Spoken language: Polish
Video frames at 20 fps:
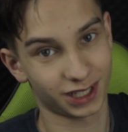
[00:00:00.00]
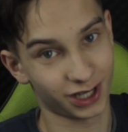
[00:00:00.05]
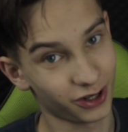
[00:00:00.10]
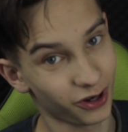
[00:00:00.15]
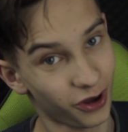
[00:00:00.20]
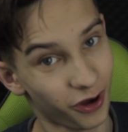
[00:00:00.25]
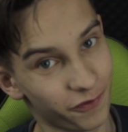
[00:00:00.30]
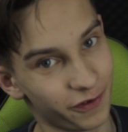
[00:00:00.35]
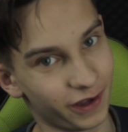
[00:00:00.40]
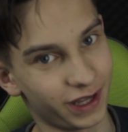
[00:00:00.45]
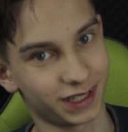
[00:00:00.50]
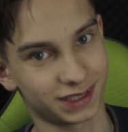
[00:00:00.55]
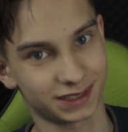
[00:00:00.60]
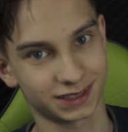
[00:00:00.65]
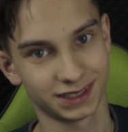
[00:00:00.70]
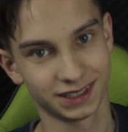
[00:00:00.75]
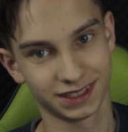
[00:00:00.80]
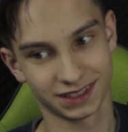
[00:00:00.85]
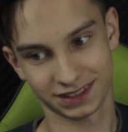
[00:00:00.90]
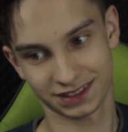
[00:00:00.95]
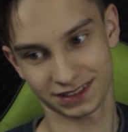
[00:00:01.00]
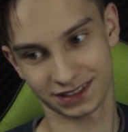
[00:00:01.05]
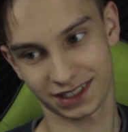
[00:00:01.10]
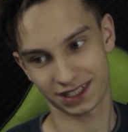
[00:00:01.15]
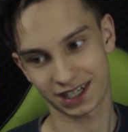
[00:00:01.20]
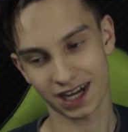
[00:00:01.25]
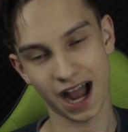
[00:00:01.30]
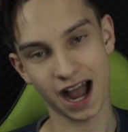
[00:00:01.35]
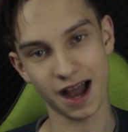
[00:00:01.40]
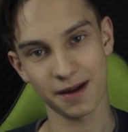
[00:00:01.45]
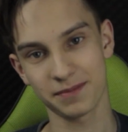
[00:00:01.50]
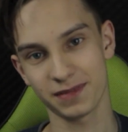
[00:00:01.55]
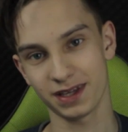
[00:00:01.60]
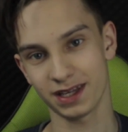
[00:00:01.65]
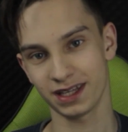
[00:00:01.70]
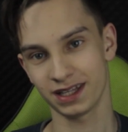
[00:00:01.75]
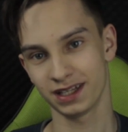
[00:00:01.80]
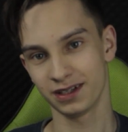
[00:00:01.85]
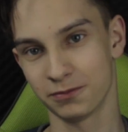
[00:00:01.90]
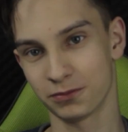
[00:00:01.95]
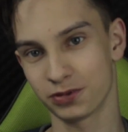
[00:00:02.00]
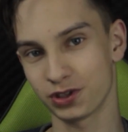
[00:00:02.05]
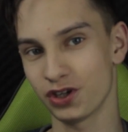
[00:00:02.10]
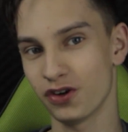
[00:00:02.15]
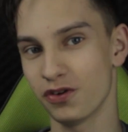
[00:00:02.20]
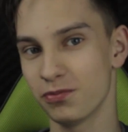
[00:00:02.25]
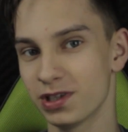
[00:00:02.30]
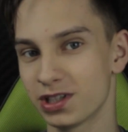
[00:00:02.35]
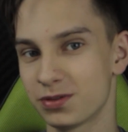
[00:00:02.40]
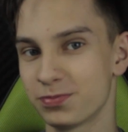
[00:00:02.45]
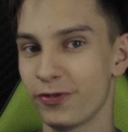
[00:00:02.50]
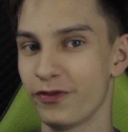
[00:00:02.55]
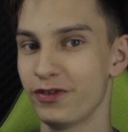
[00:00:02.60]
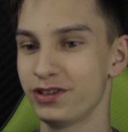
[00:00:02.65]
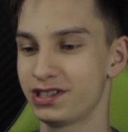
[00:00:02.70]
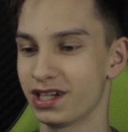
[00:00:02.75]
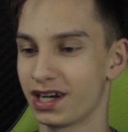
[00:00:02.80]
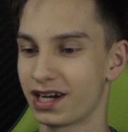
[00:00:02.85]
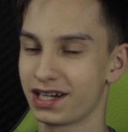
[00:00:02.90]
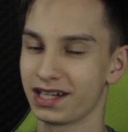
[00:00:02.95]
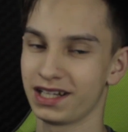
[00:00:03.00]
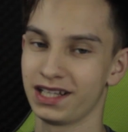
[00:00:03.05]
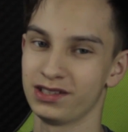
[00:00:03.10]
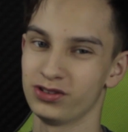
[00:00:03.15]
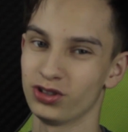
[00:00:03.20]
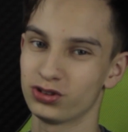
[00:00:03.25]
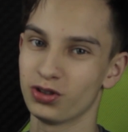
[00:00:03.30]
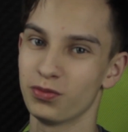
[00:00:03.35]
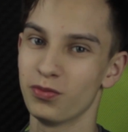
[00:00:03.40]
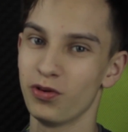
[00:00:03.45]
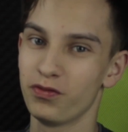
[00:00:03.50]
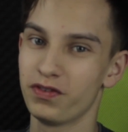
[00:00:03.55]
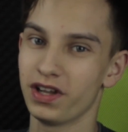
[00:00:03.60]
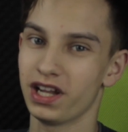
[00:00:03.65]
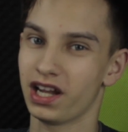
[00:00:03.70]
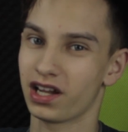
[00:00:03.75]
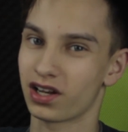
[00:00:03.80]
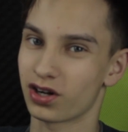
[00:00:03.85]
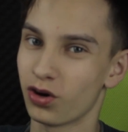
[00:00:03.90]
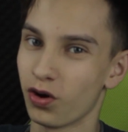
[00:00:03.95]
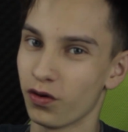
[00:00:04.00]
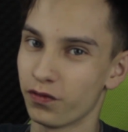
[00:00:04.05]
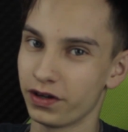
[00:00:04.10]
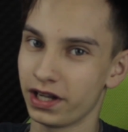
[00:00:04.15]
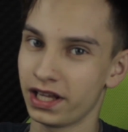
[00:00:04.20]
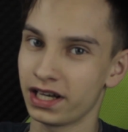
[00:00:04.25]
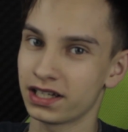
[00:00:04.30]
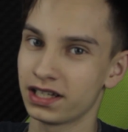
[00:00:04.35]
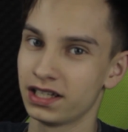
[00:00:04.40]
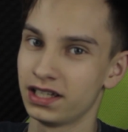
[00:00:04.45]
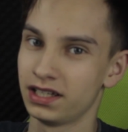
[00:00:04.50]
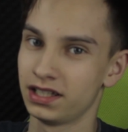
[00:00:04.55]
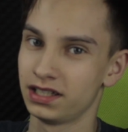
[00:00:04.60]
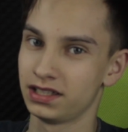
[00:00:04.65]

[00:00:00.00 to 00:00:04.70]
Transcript: rower Chamie, bo nie umiesz mówić ry. No to mówię rower,